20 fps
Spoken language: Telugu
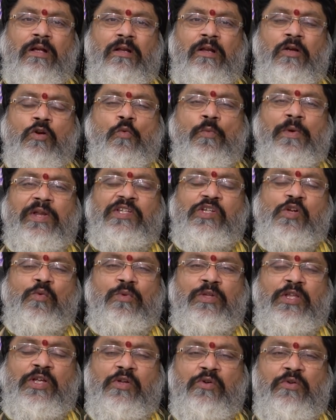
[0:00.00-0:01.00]
లఘు
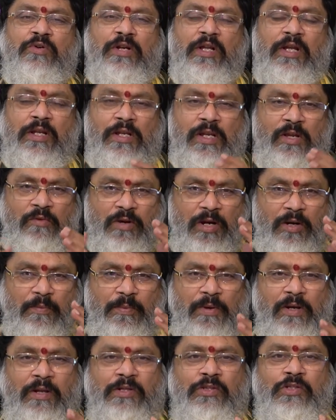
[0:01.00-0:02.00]
పరిశ్రమల దగ్గర నుండి అన్ని
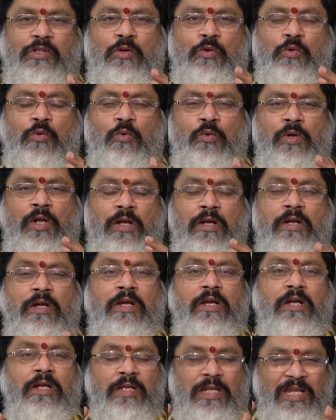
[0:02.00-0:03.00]
వ్యాపారస్తులు కూడా
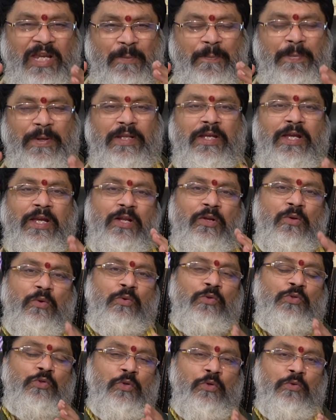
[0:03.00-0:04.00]
ఈ పదిహేను
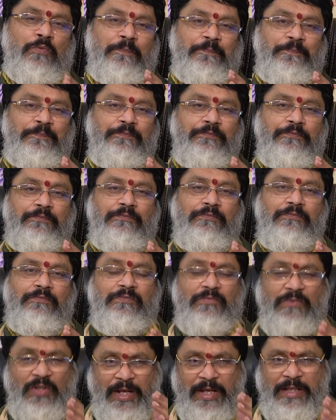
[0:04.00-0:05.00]
రోజులు
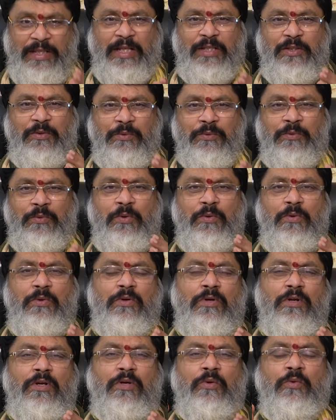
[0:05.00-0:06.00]
ఏదైతే ఉందో
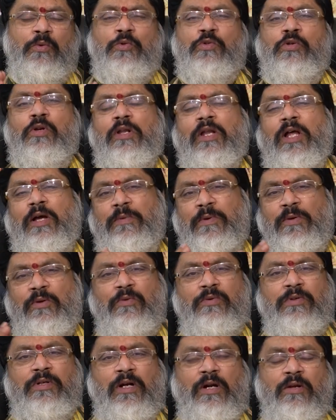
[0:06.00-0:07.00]
కుజుడు
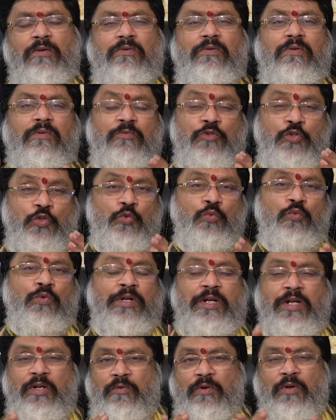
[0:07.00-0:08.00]
లాభంలో ఉంటాడు జూన్
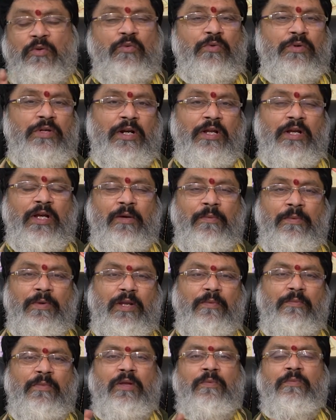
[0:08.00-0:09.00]
రెండు వరకు ఉంటాడు
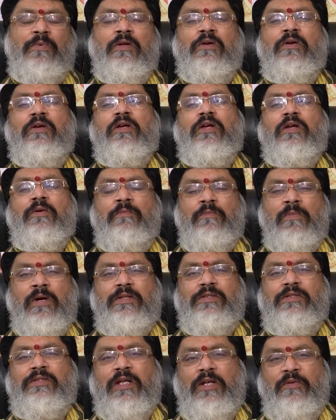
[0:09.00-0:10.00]
కాబట్టి మనం ఇప్పుడు
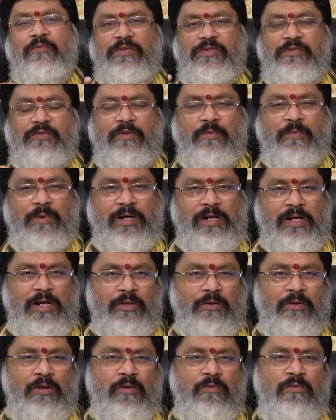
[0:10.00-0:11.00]
మార్చ్ థర్టీ ఫస్ట్ వరకు
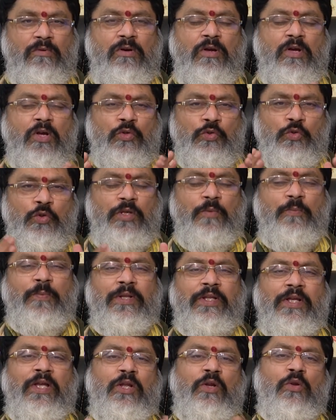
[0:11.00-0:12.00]
మాట్లాడుతున్నాము సో ఈ
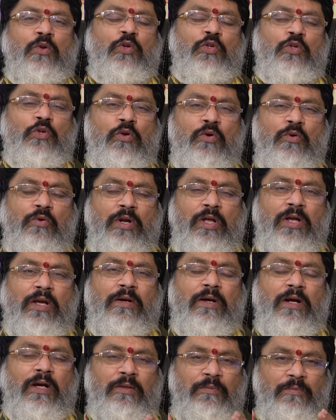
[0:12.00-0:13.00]
పదిహేను రోజుల్లో కూడా
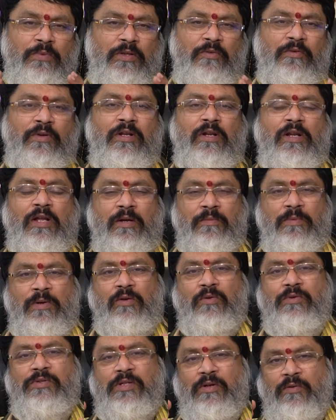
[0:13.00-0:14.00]
అద్భుతమైన
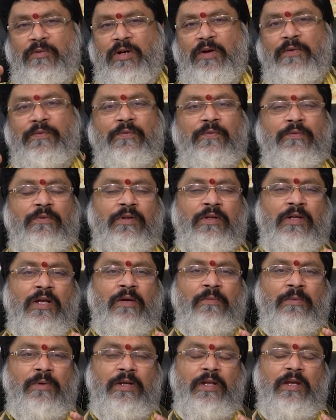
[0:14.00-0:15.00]
లాభాలు వచ్చే అవకాశం ఉంటుంది
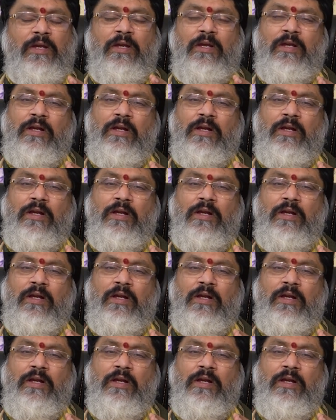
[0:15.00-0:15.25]
కాబట్టి